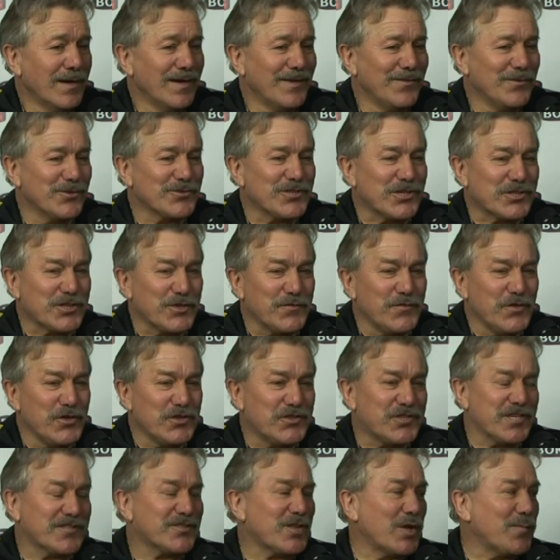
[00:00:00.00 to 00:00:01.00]
No
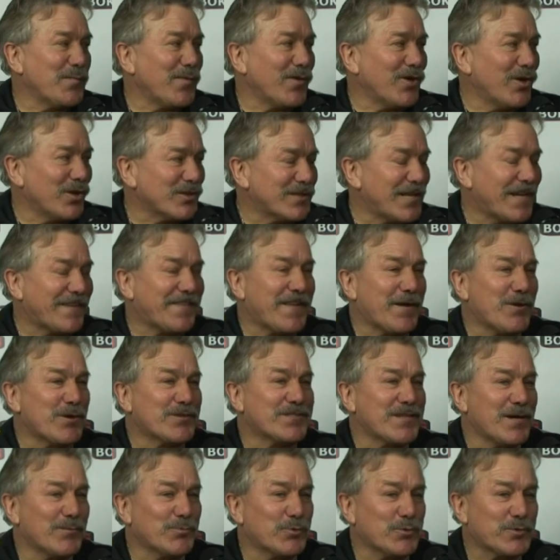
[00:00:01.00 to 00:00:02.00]
rzeczywiście, stąd pochodzę, dlatego
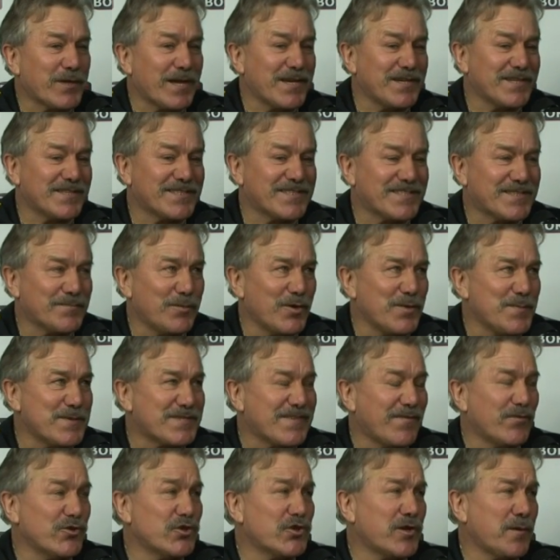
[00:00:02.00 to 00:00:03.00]
chciałem tutaj z moimi
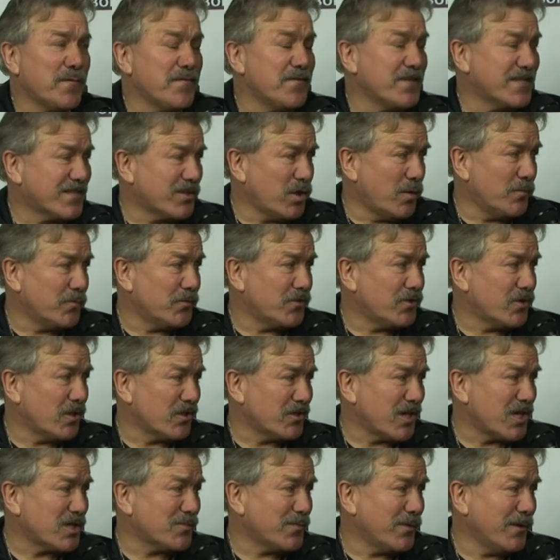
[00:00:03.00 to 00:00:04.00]
zawodnikami wystąpić,
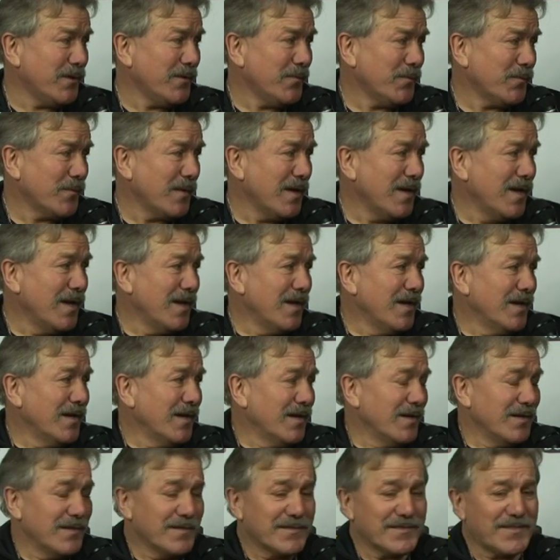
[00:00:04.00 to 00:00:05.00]
chociażby
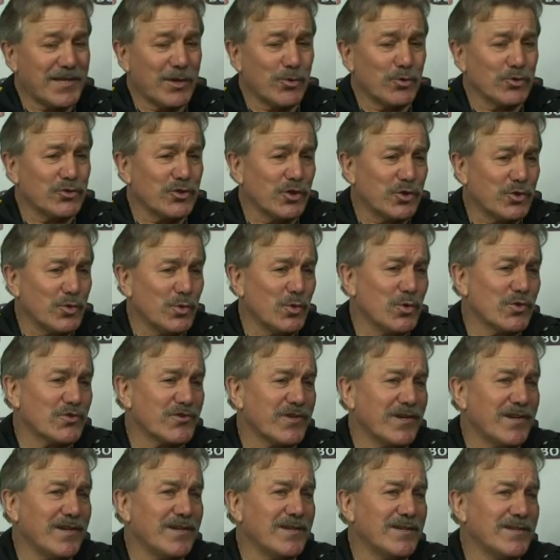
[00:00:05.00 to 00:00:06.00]
z tego tytułu,
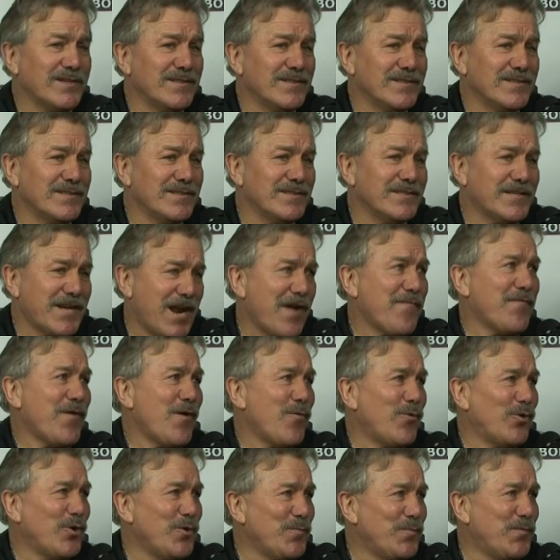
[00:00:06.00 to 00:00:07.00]
że
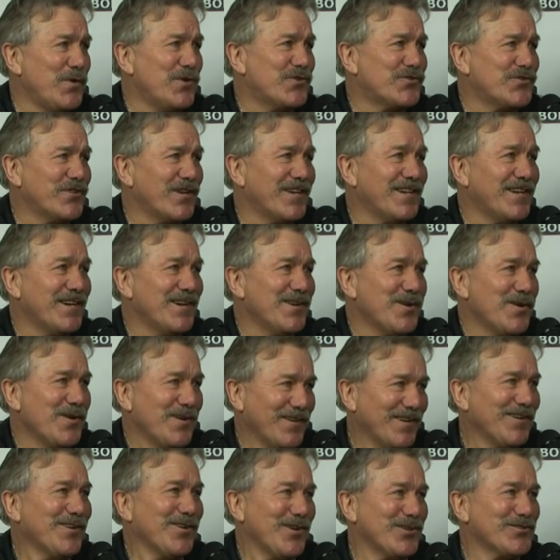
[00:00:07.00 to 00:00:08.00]
Rafał Olimpijczyk
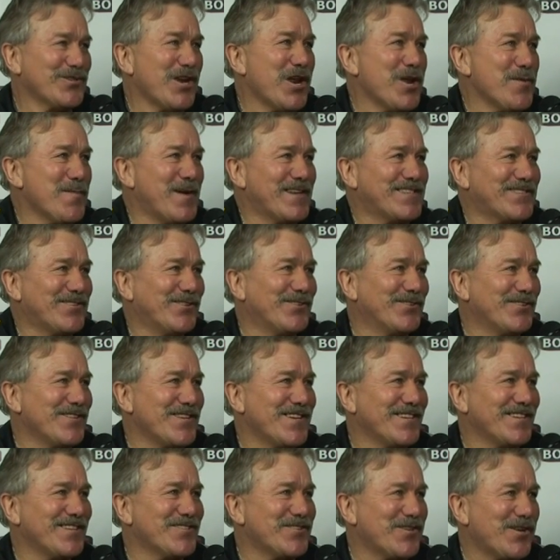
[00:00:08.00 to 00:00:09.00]
Korzenie ma stąd,
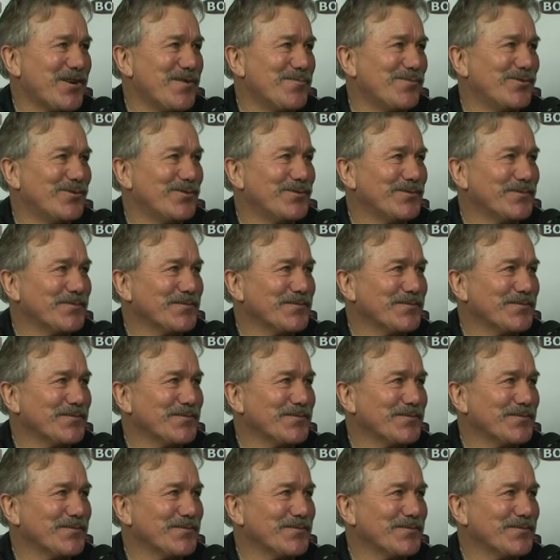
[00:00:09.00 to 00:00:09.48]
nie ze Śremu.